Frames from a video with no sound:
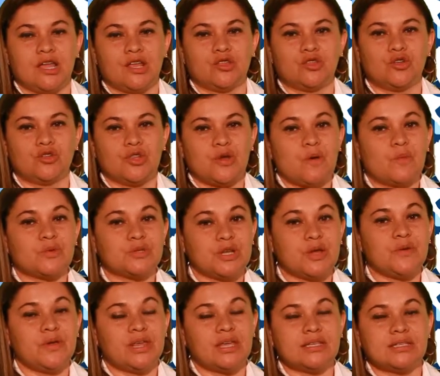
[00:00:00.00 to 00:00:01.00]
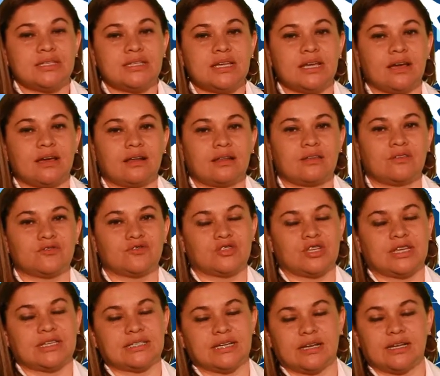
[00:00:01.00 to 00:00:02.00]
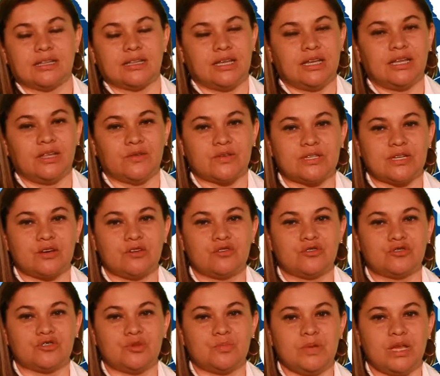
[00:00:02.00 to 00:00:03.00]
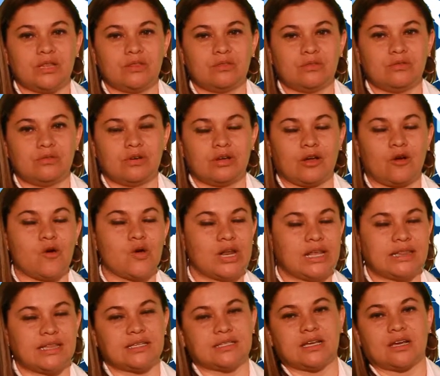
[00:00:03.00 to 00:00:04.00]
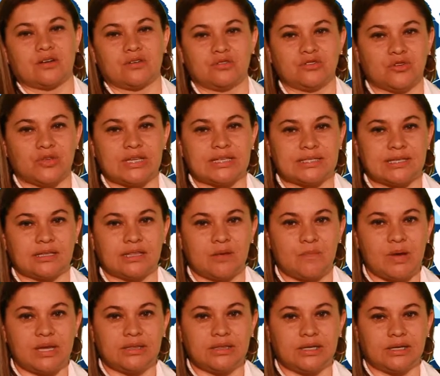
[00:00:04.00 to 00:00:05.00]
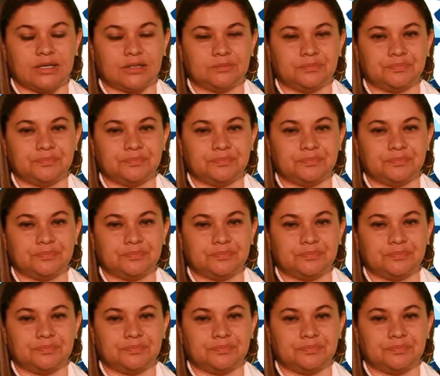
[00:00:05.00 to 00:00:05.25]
donde vamos a evidenciar que ustedes han adquirido ese conocimiento con el desarrollo de esta temática.